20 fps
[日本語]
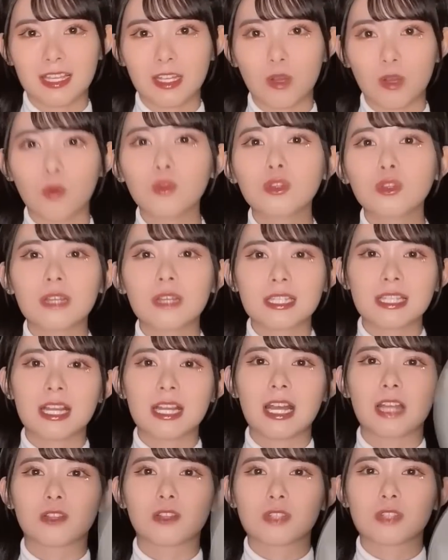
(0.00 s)
本当はさ、
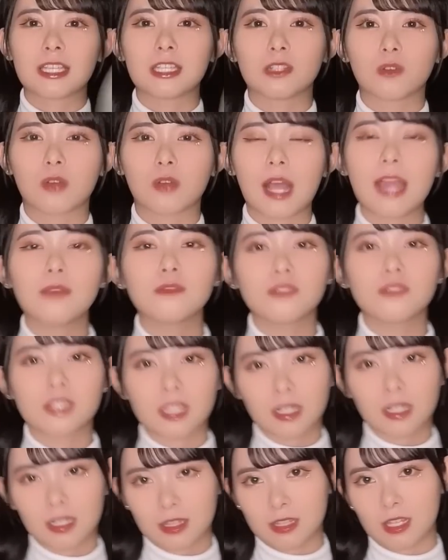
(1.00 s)
あの、さっきの開封し
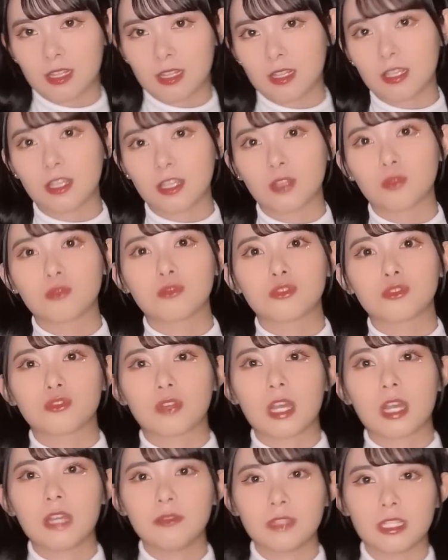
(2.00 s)
たかったんだけど、ちょっと
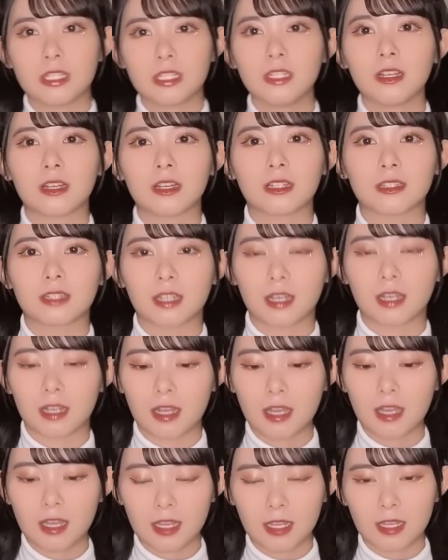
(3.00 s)
開封できなかったか
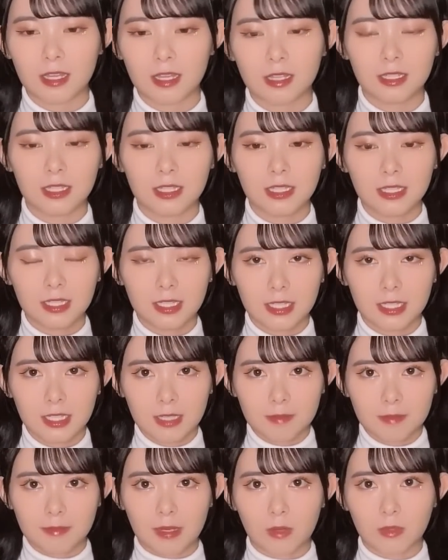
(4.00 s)
ら、
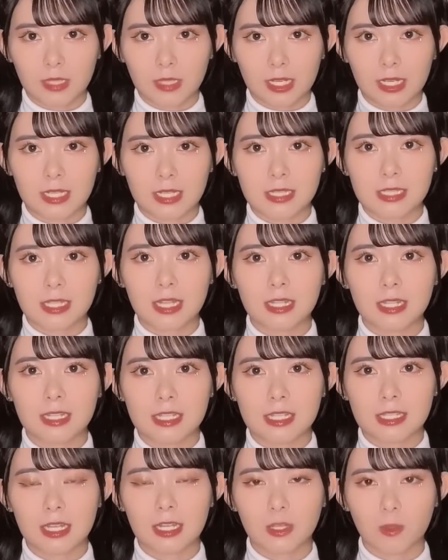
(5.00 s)
まあ、こんな感じなんで
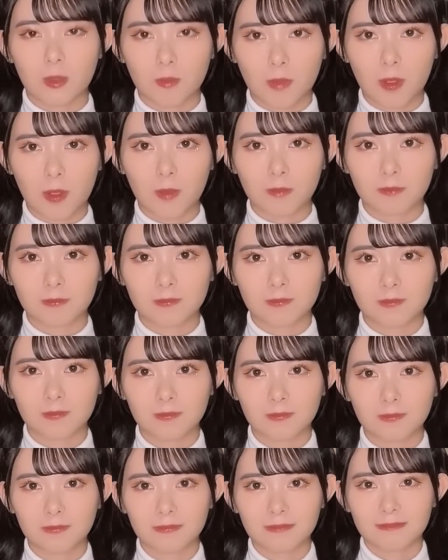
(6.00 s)
すけれど
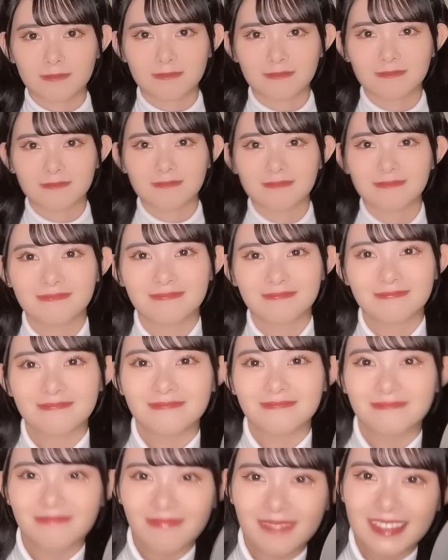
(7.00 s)

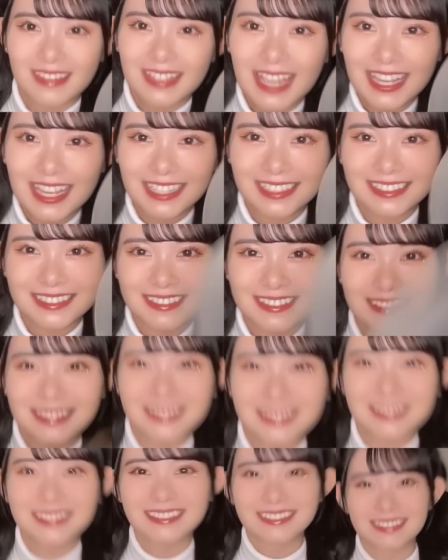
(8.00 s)
も。ェい
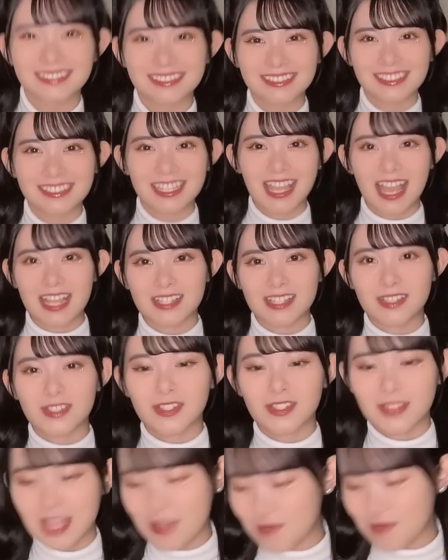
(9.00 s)
あ、スクショタイム